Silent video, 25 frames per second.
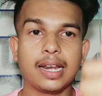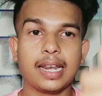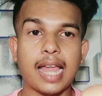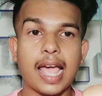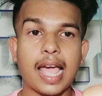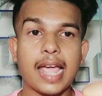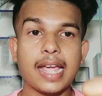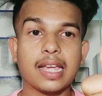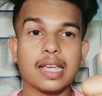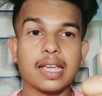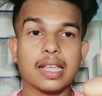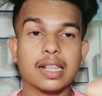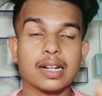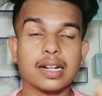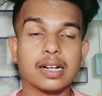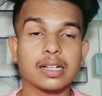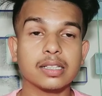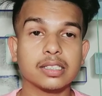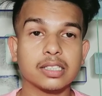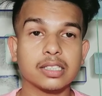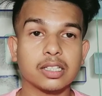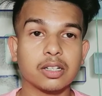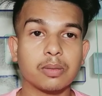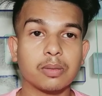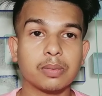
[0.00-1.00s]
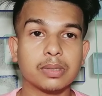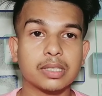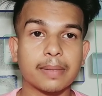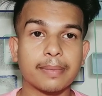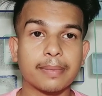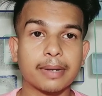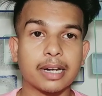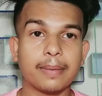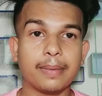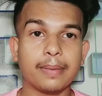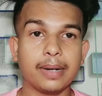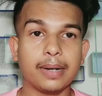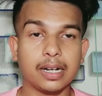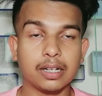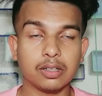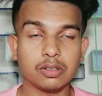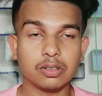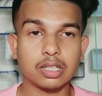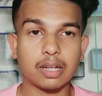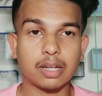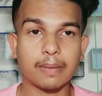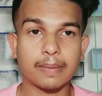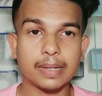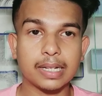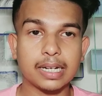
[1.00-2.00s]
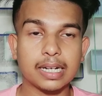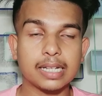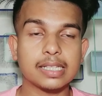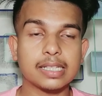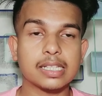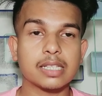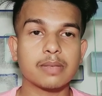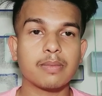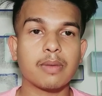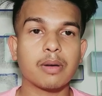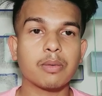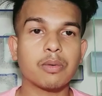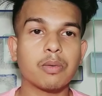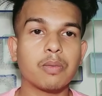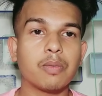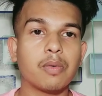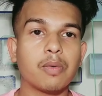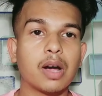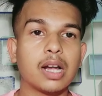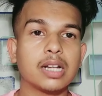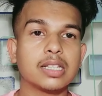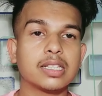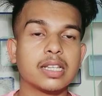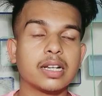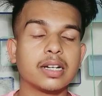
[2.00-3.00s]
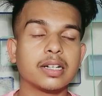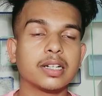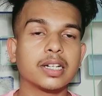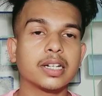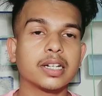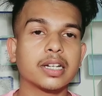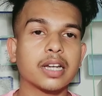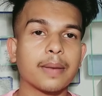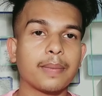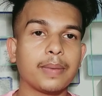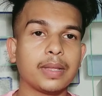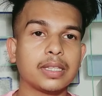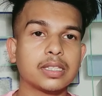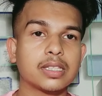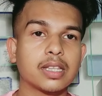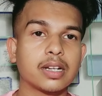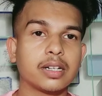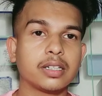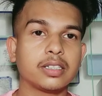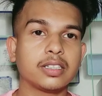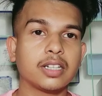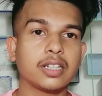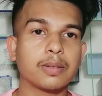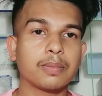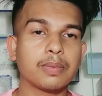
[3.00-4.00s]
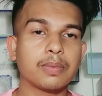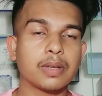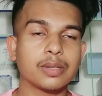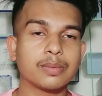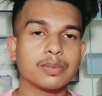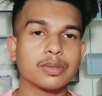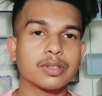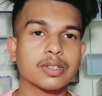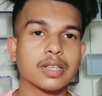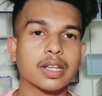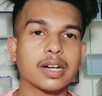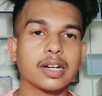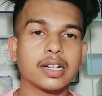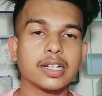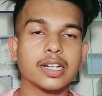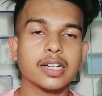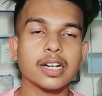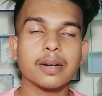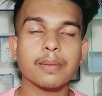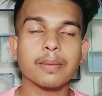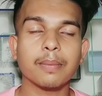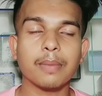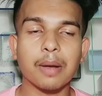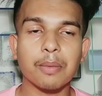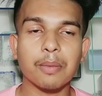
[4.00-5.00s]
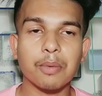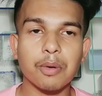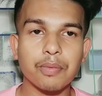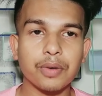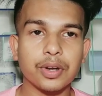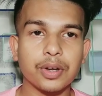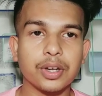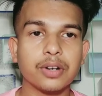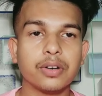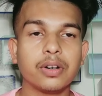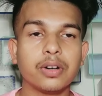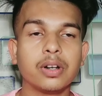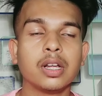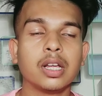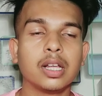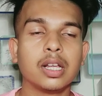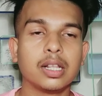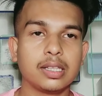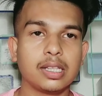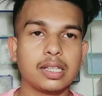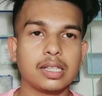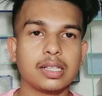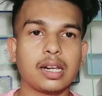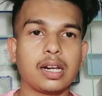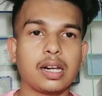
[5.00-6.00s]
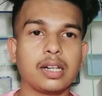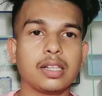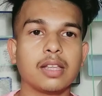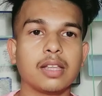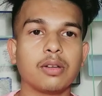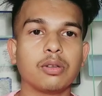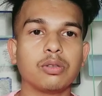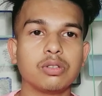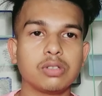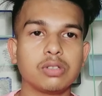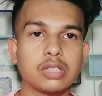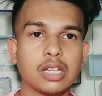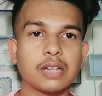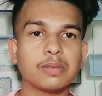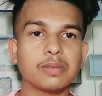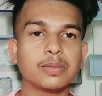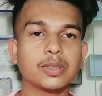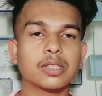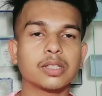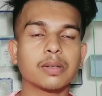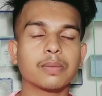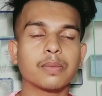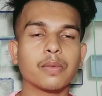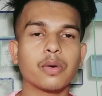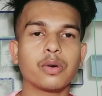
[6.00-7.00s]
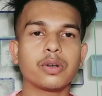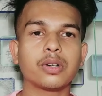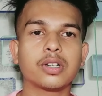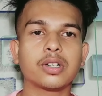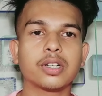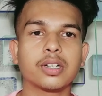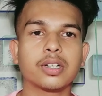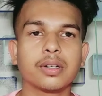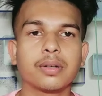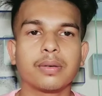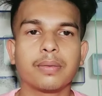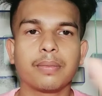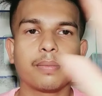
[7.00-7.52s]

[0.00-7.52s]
लाइक किया था चैनल को भी सपोर्ट बेलन को दबा देना जैसे मैं आपको मोबाइल से रिलेटेड एप्पल से रिलेटेड फेसबुक से रिलेटेड मैं आपको वीडियो देता रहता हूँ तो जैन गौतम गुड